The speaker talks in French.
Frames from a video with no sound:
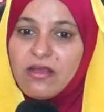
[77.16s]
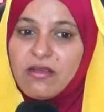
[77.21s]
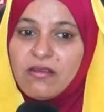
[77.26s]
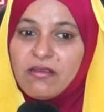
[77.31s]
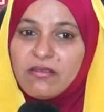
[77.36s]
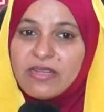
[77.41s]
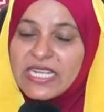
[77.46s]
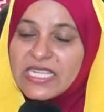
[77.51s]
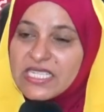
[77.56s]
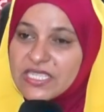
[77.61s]

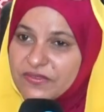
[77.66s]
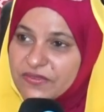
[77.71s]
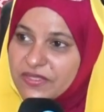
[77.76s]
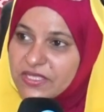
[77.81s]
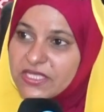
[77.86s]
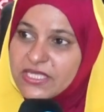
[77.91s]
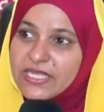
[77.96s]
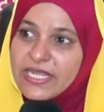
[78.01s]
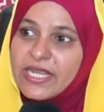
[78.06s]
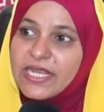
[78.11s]
en
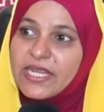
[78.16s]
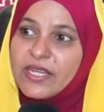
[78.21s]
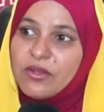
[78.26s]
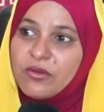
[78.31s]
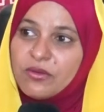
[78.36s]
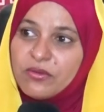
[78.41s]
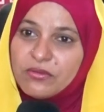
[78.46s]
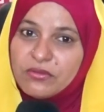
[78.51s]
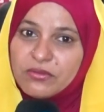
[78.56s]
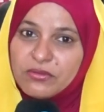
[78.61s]
activité,
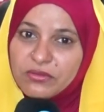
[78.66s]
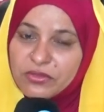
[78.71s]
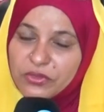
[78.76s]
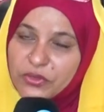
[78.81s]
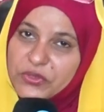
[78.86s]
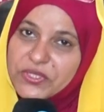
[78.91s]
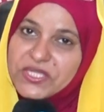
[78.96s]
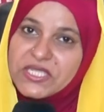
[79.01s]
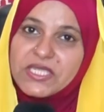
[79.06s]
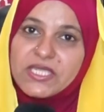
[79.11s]
en
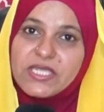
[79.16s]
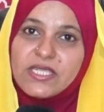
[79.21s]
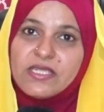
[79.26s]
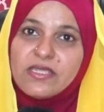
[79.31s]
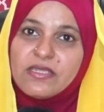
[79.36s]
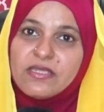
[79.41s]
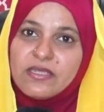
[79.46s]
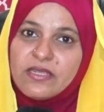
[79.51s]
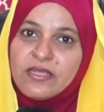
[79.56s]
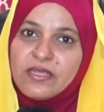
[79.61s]

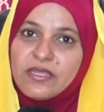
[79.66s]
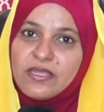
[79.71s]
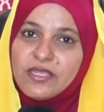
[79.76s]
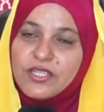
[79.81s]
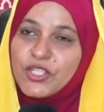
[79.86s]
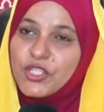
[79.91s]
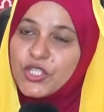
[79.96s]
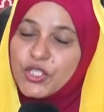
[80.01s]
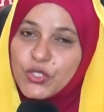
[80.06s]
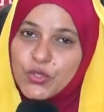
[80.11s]
réussite.
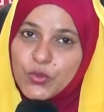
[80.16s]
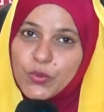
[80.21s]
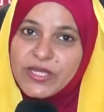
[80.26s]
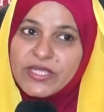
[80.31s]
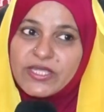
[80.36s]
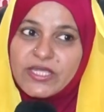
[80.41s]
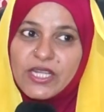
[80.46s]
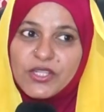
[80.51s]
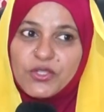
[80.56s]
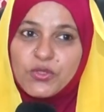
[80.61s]
Et, je
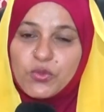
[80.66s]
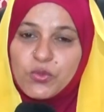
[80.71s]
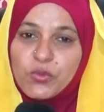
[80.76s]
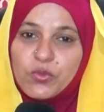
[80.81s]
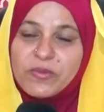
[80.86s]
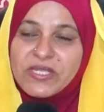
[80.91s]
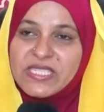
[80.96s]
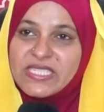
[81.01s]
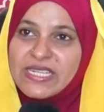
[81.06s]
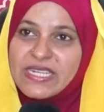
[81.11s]
souhaite à tous
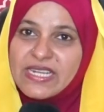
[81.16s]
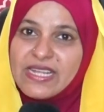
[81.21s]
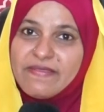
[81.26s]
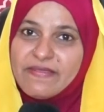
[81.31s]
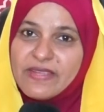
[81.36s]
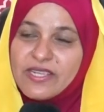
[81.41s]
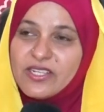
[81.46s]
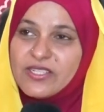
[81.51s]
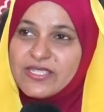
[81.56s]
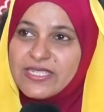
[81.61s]
mes élèves
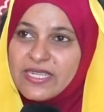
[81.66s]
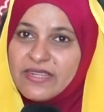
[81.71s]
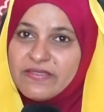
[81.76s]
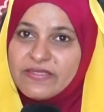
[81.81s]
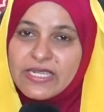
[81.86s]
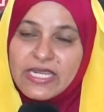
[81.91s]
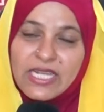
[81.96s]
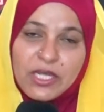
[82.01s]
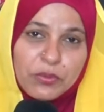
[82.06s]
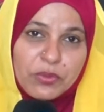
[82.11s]
et les élèves
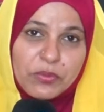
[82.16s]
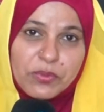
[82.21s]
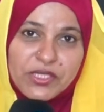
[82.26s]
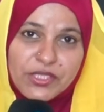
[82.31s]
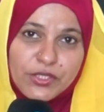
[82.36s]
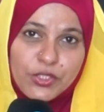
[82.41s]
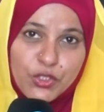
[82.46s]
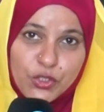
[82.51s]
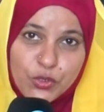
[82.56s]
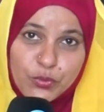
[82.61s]
de la
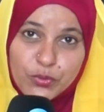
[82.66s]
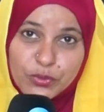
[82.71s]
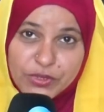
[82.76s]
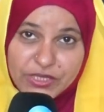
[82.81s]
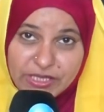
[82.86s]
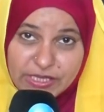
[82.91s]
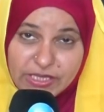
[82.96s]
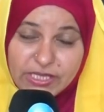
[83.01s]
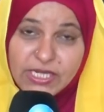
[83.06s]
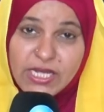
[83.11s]
République de
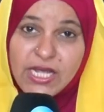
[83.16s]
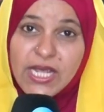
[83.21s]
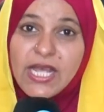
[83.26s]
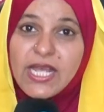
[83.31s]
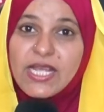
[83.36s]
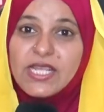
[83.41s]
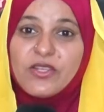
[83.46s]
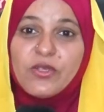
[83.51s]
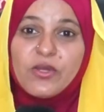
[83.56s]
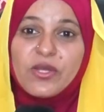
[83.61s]
Djibouti
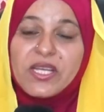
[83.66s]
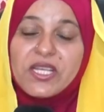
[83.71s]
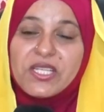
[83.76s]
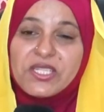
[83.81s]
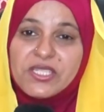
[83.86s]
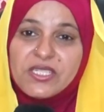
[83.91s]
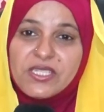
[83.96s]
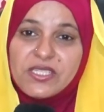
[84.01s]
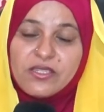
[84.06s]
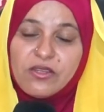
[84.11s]
qu'ils
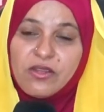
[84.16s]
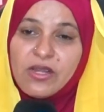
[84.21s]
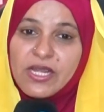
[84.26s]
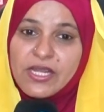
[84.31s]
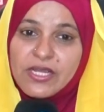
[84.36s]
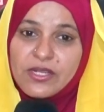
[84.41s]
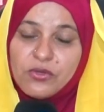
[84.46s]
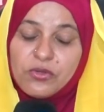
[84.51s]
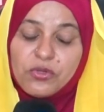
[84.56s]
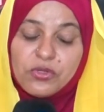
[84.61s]
réussissent leur
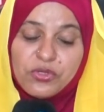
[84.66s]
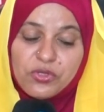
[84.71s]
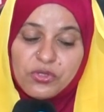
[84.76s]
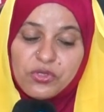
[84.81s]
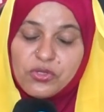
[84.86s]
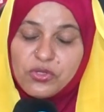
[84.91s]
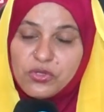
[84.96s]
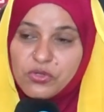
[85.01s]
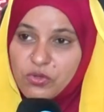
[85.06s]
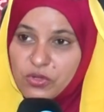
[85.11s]

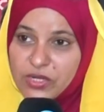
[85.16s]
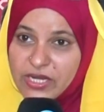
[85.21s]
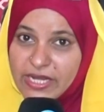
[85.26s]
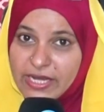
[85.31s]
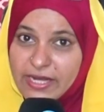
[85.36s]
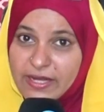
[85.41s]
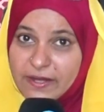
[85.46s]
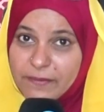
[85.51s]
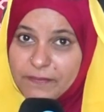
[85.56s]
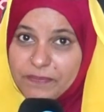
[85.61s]
cursus
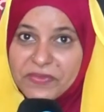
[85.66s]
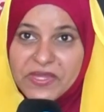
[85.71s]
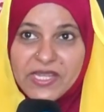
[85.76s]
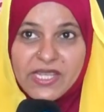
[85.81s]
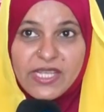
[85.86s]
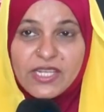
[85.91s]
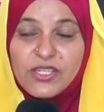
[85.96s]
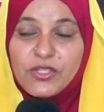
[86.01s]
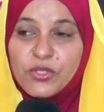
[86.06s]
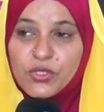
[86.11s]
scolaire
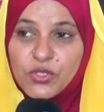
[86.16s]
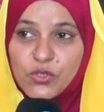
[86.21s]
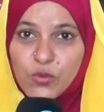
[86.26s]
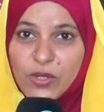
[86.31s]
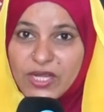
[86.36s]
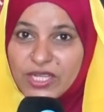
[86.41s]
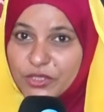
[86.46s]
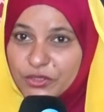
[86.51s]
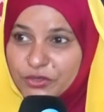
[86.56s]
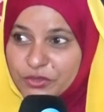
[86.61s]
quel que
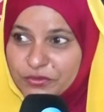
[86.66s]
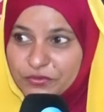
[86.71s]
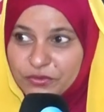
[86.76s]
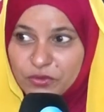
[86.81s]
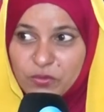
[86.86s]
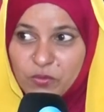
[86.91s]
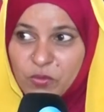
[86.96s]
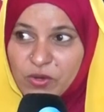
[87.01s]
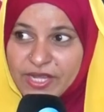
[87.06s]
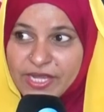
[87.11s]
soit le
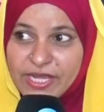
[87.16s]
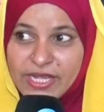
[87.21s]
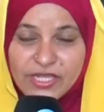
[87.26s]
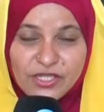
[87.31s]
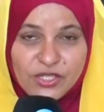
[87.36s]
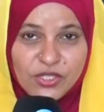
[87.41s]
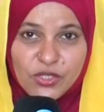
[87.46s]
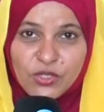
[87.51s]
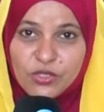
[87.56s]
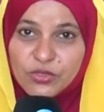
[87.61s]
niveau moyen,
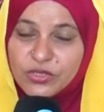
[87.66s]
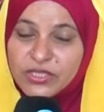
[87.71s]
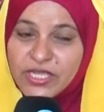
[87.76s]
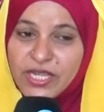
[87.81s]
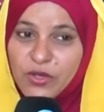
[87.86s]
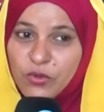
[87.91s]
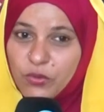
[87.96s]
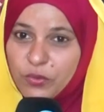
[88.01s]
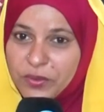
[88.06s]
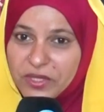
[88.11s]

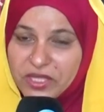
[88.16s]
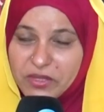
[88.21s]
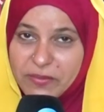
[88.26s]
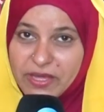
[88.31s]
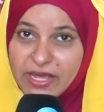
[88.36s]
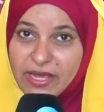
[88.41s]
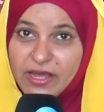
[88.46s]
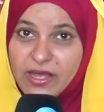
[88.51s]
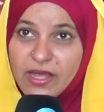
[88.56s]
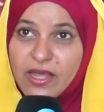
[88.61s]
secondaire ou
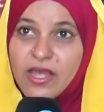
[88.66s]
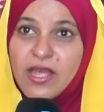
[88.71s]
primaire.